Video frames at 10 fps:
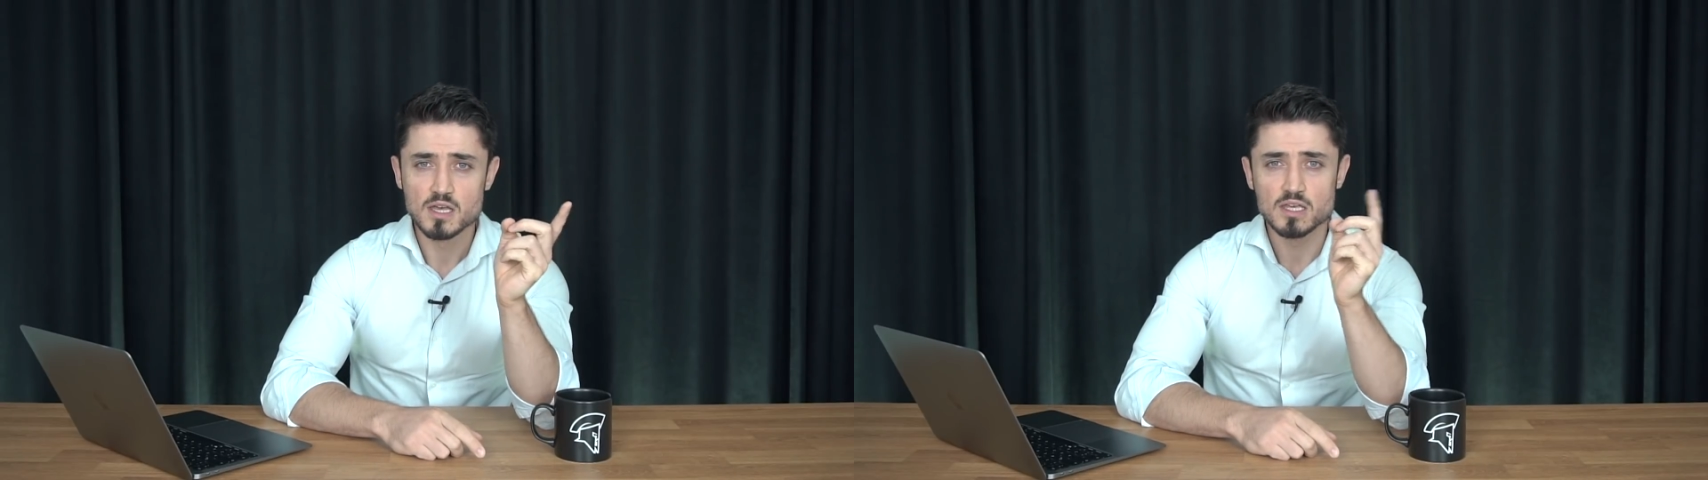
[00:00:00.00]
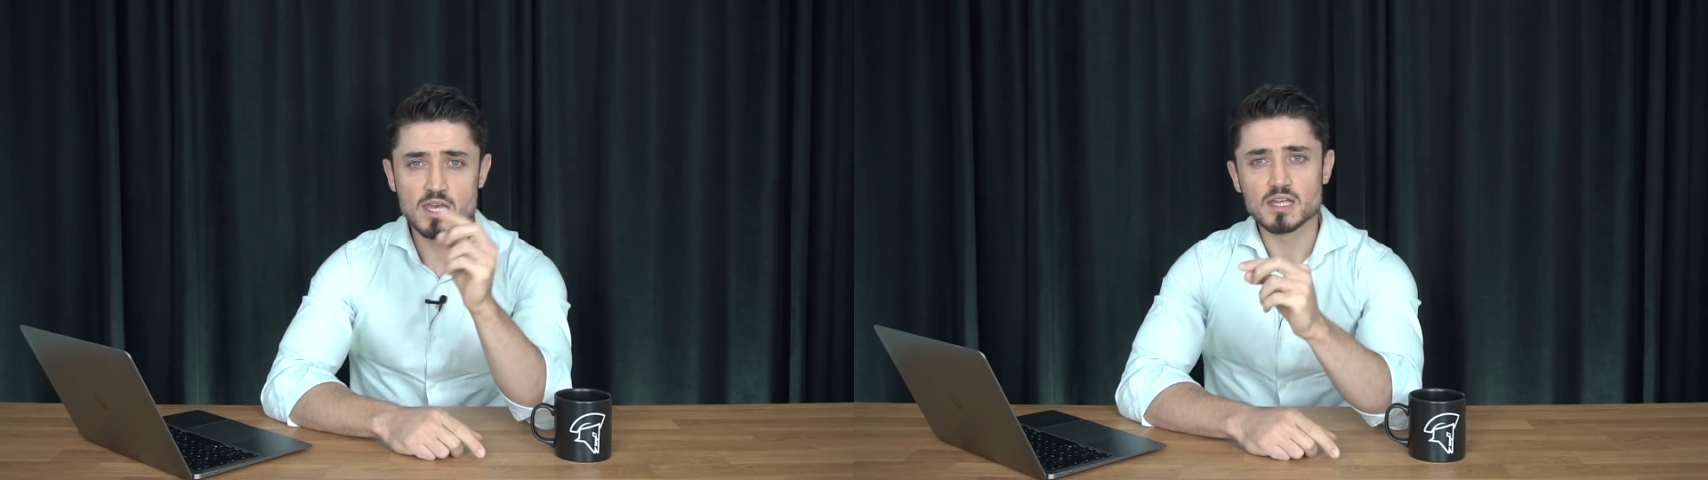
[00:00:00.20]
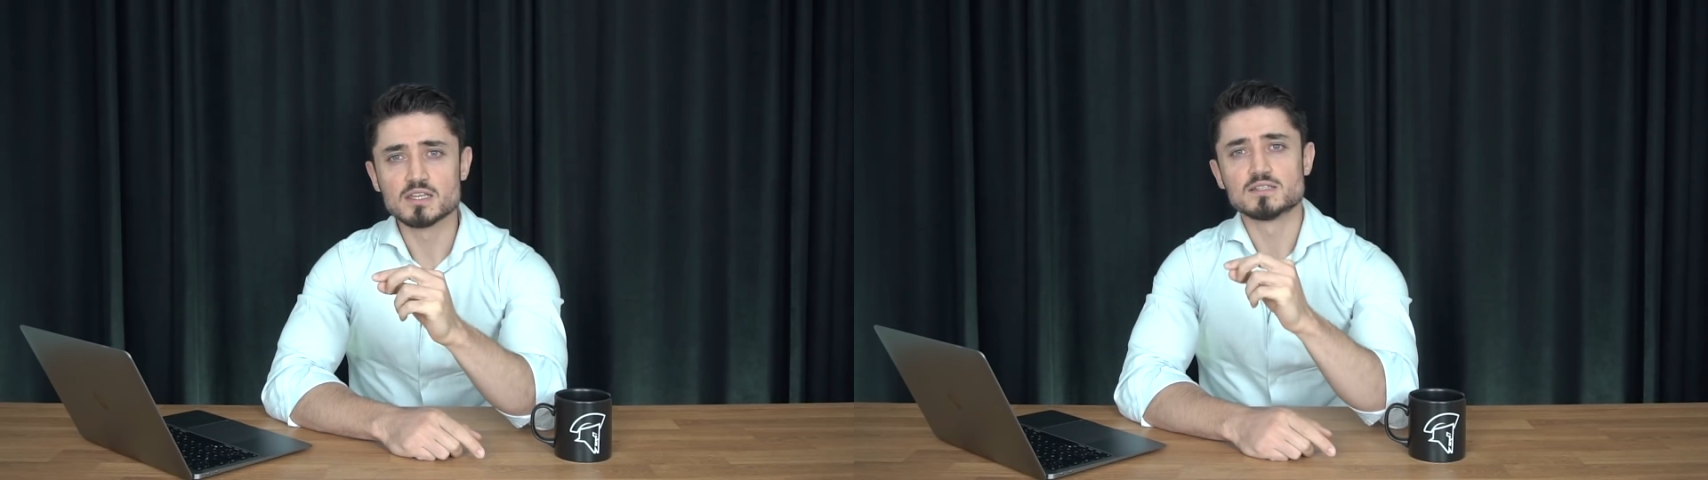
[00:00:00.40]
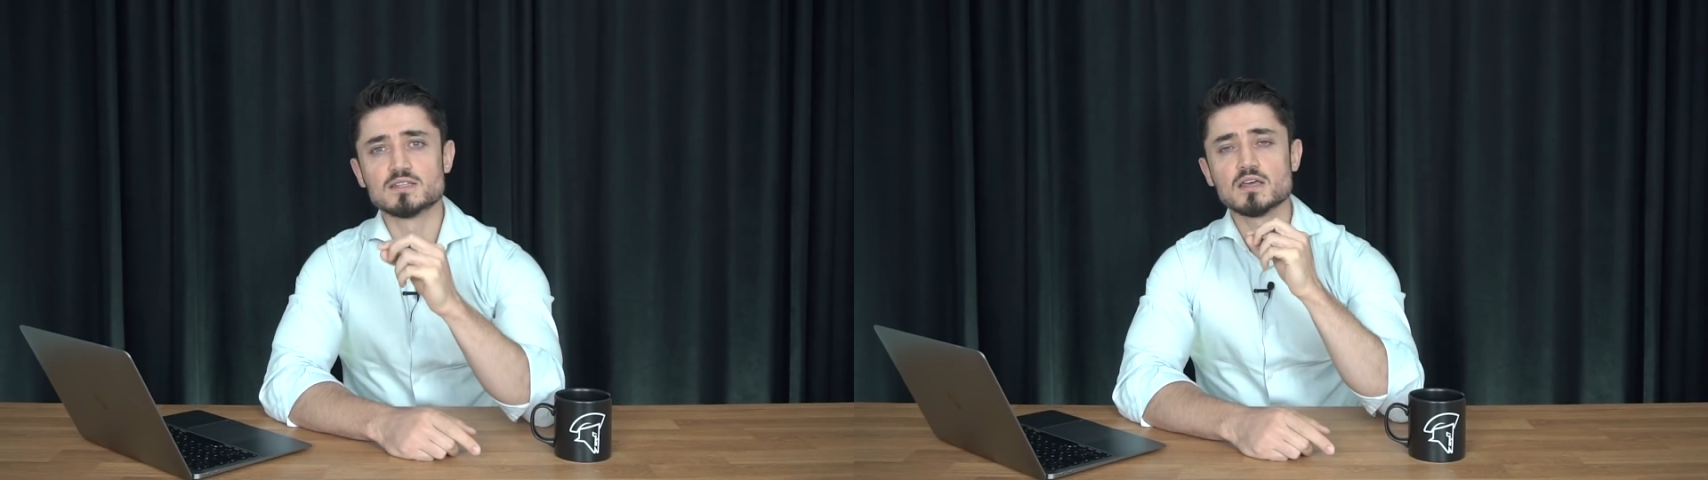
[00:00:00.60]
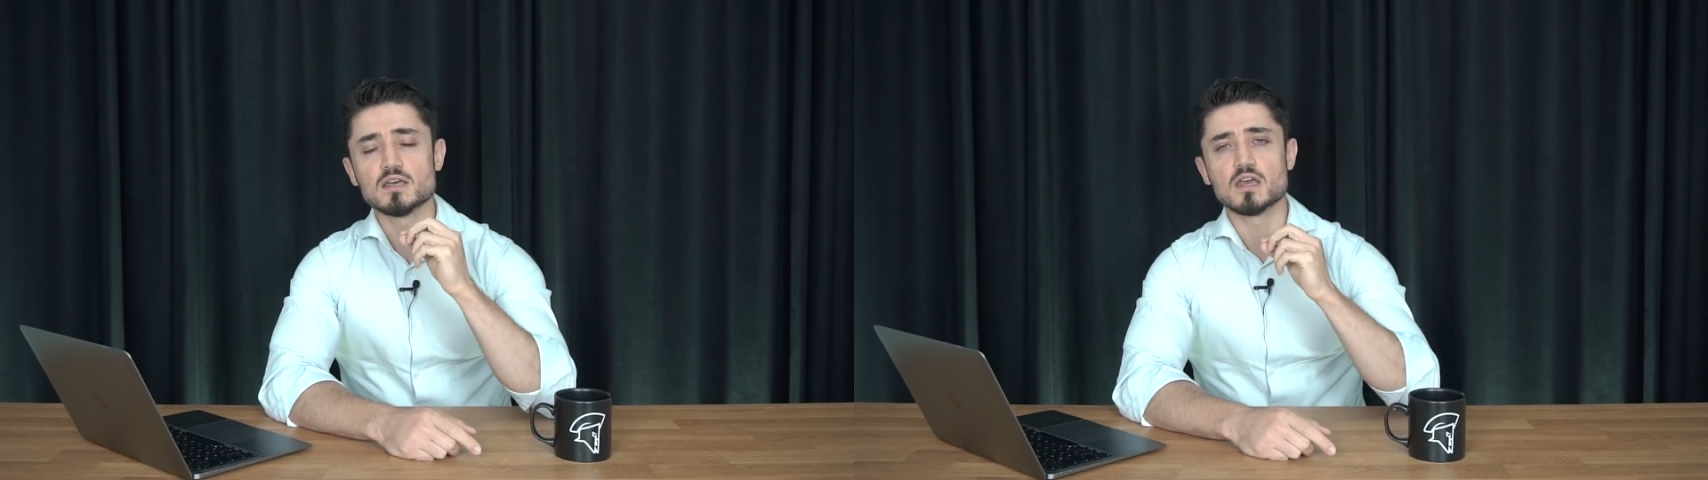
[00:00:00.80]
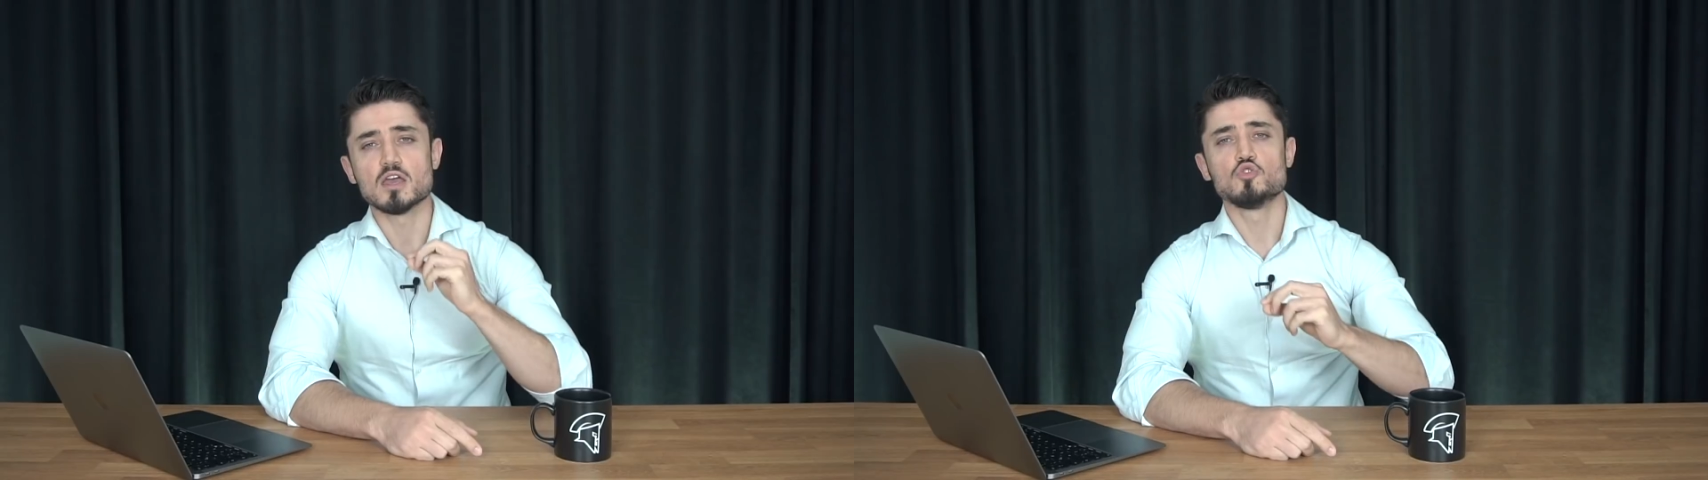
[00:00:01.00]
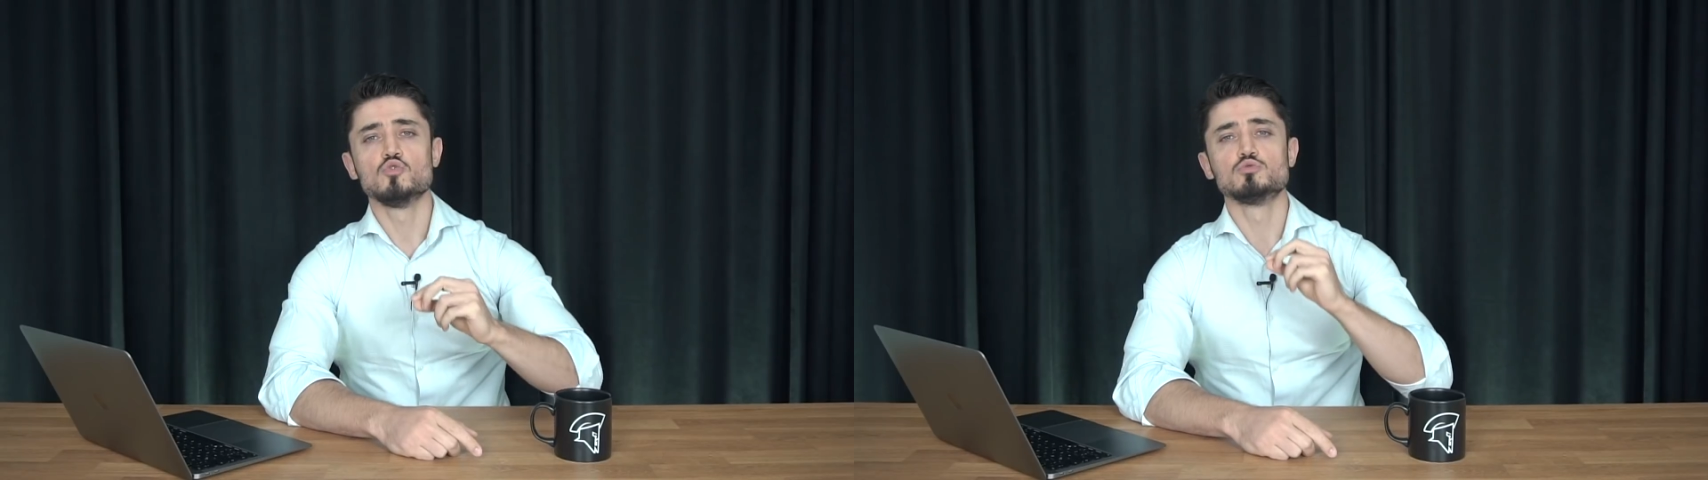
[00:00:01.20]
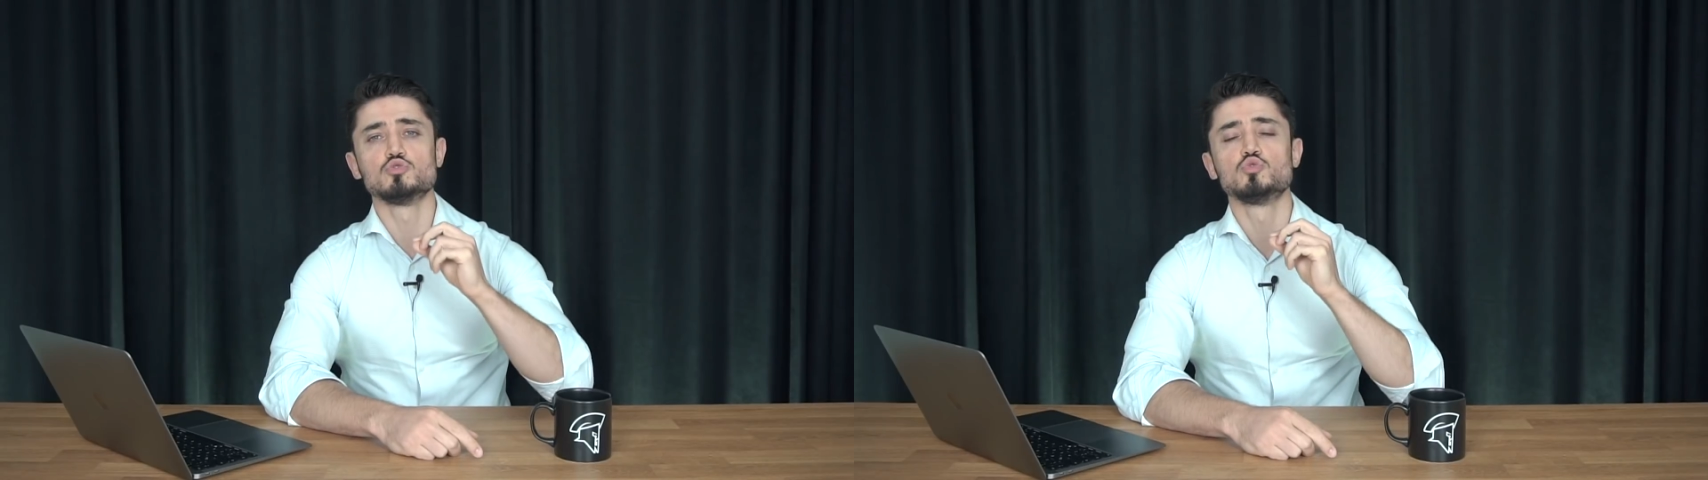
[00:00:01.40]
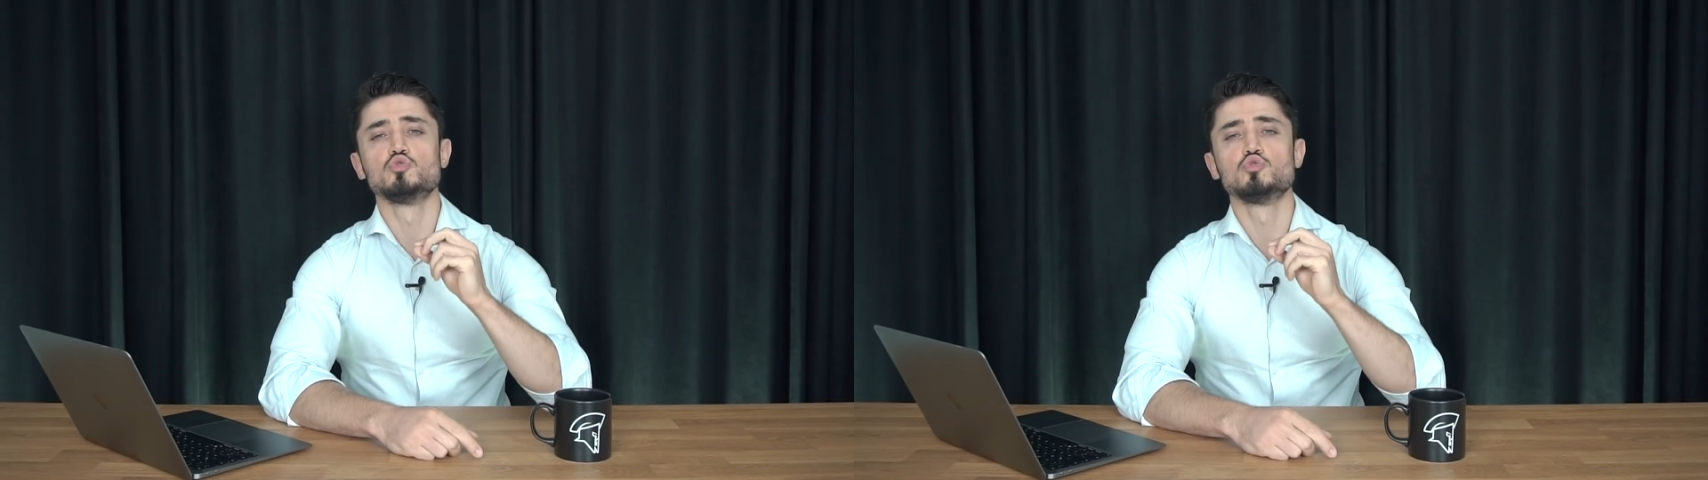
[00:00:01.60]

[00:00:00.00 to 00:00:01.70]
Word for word: gerekirse egomuzu